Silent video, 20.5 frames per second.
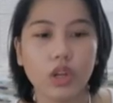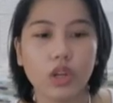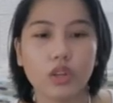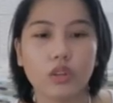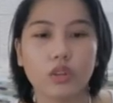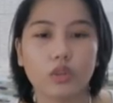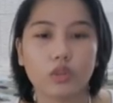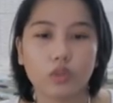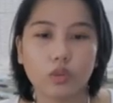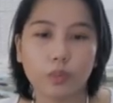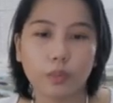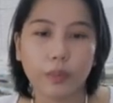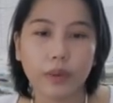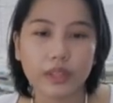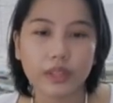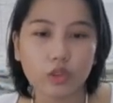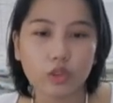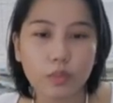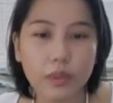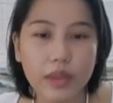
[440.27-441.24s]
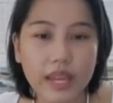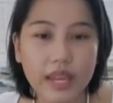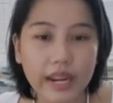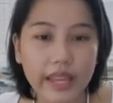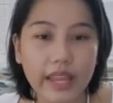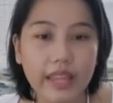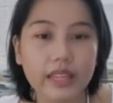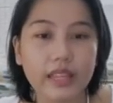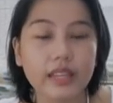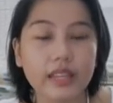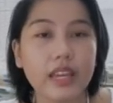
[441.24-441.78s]
No? So, pag tumira
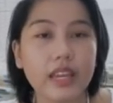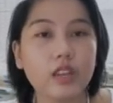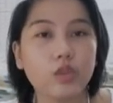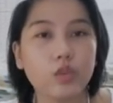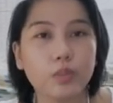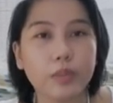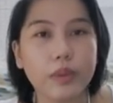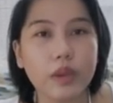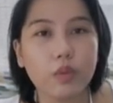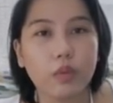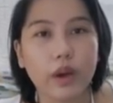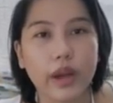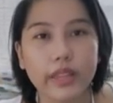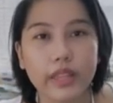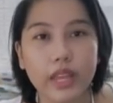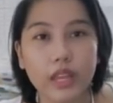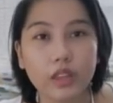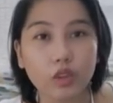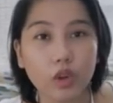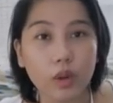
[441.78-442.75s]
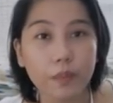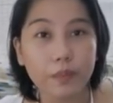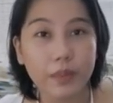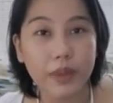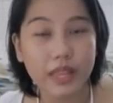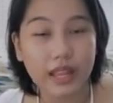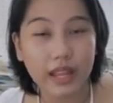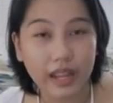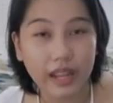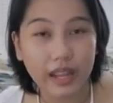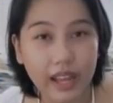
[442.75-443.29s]
yan ng king to b1, ito ang
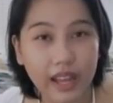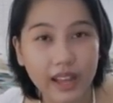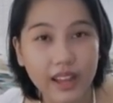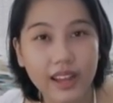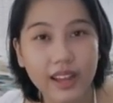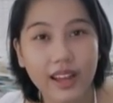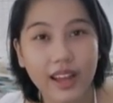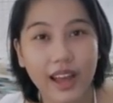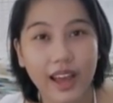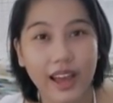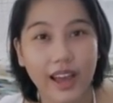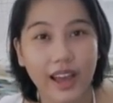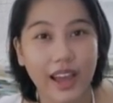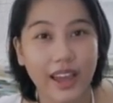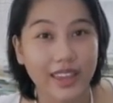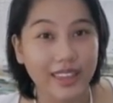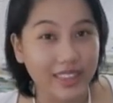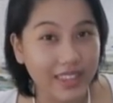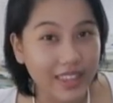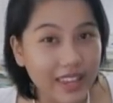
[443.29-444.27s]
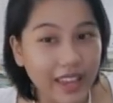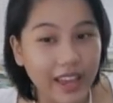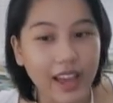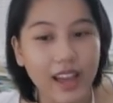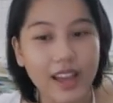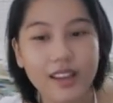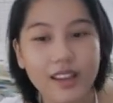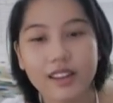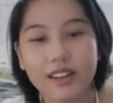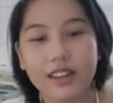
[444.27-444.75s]
pinaka-idea.